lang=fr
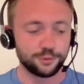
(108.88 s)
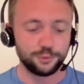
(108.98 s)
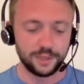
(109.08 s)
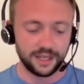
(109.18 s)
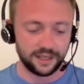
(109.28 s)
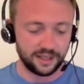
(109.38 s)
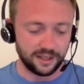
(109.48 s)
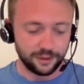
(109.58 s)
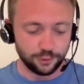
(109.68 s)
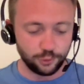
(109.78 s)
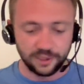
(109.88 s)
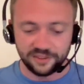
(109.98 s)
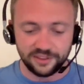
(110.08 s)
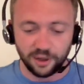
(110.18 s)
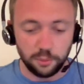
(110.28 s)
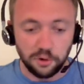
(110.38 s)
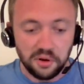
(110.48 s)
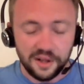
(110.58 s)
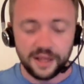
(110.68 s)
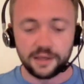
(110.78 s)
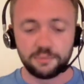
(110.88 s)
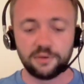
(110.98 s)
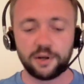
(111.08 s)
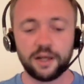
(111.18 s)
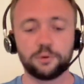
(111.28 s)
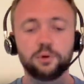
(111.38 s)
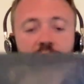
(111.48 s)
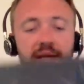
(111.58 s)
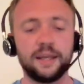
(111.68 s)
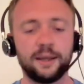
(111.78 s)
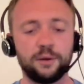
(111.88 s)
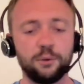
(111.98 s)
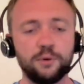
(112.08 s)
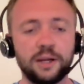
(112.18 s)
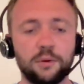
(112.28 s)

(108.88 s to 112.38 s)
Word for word: tous les sur tous les sites normaux mais voilà donc on va aller ouvrir